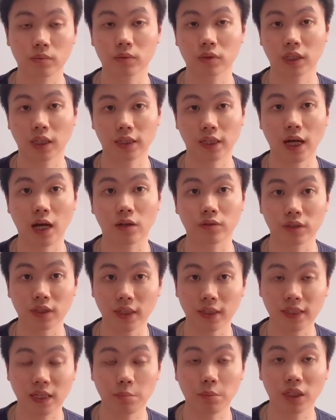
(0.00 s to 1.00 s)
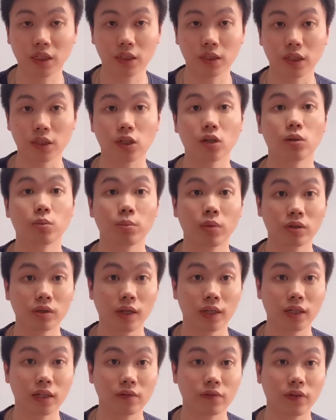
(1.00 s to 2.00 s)
大家好，今天在门诊的时候碰到
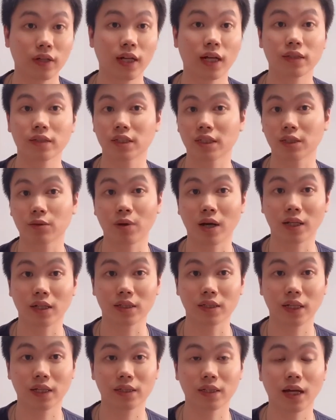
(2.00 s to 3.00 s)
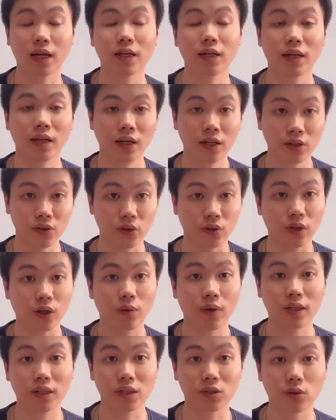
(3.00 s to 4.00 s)
一个非常奇怪的现象，有个
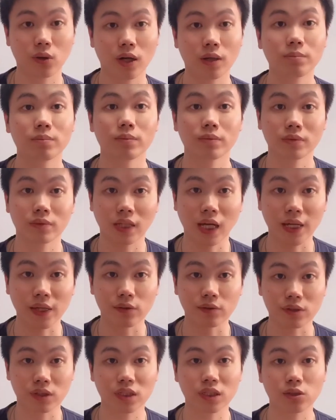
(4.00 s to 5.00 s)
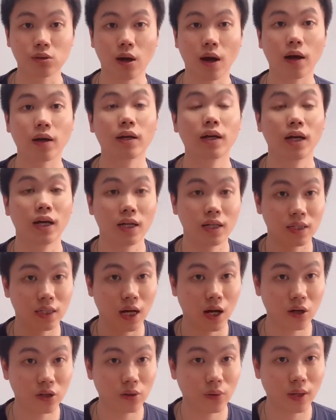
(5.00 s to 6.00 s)
患者说他有痔疮，然
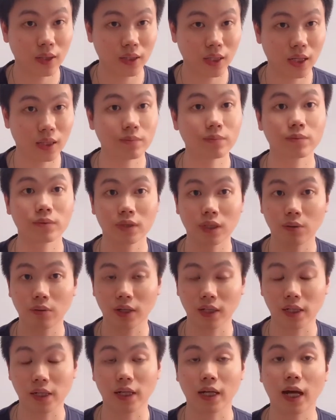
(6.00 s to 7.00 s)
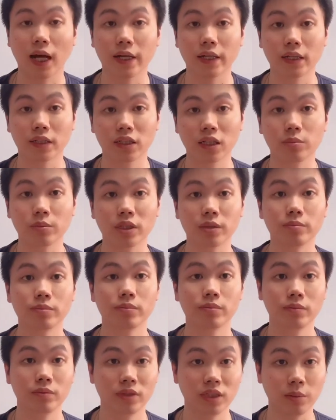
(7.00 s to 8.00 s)
后的话呢，让我给他开一个证明，
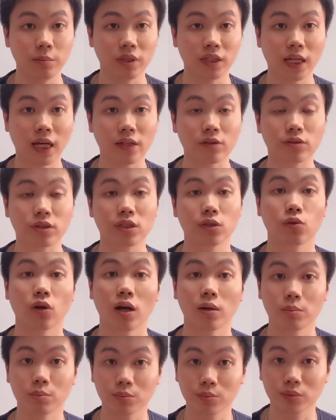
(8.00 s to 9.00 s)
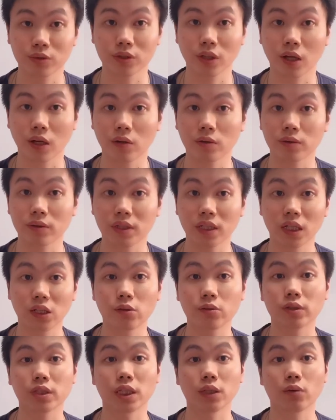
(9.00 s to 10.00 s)
证明他有痔疮不能够接
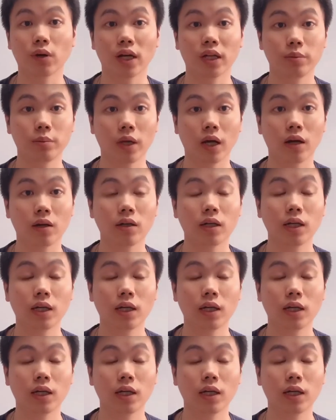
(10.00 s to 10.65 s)
种新冠疫苗。